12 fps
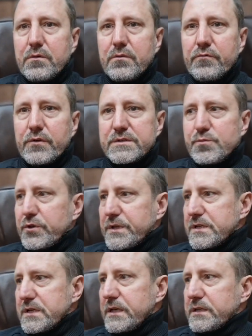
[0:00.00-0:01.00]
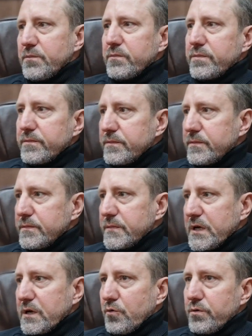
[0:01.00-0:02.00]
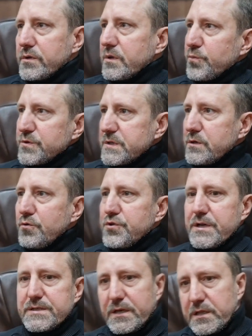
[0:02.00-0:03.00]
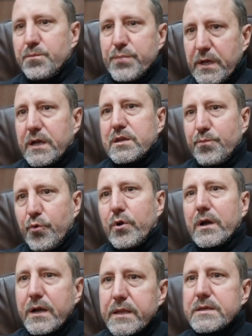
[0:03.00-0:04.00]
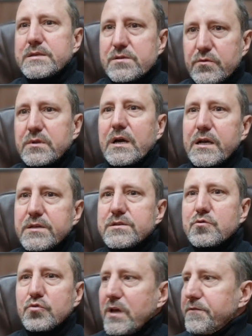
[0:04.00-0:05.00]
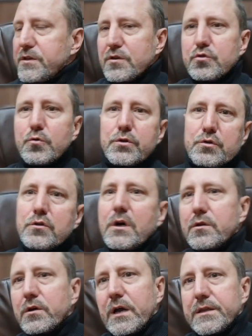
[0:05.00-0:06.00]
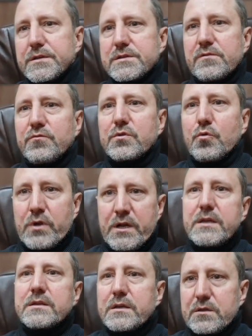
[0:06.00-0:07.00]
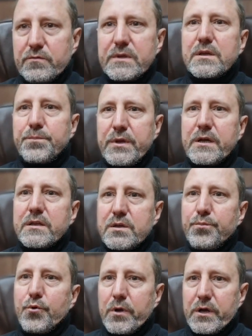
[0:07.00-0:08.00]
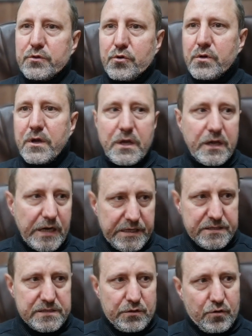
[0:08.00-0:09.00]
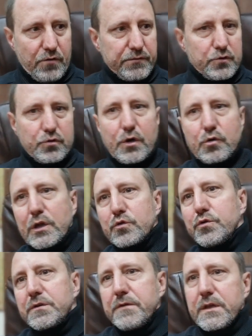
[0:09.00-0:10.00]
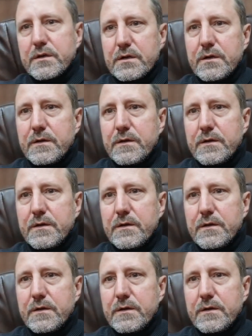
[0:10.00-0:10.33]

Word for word: Вот смотришь летом на какой-нибудь там пустынный участок, там перекати поле катится, вот катится. Куда ветер дует, туда оно и катится. Вот Украина это вот это перекати поле, которое катится ровно туда, куда дует ветер.